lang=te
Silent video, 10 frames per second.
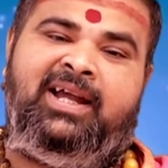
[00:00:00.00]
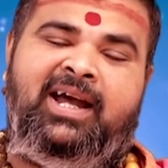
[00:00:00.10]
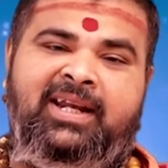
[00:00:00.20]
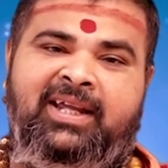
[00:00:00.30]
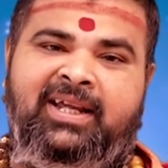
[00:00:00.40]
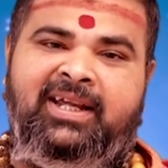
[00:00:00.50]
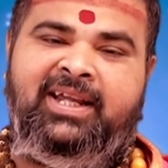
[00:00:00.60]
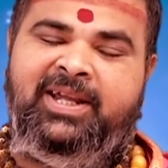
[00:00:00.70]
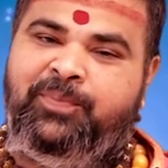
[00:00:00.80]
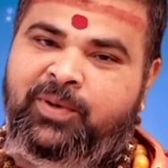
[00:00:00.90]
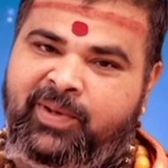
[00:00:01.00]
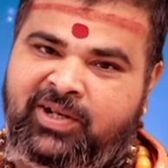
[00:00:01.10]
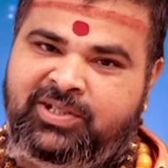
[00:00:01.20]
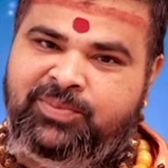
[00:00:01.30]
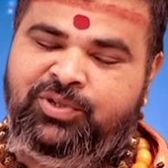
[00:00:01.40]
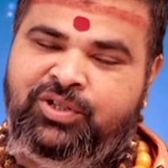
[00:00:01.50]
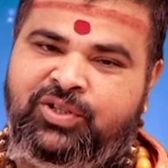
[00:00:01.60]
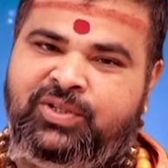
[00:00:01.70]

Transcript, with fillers: కానీ ఇప్పుడు మనం చెప్తుంది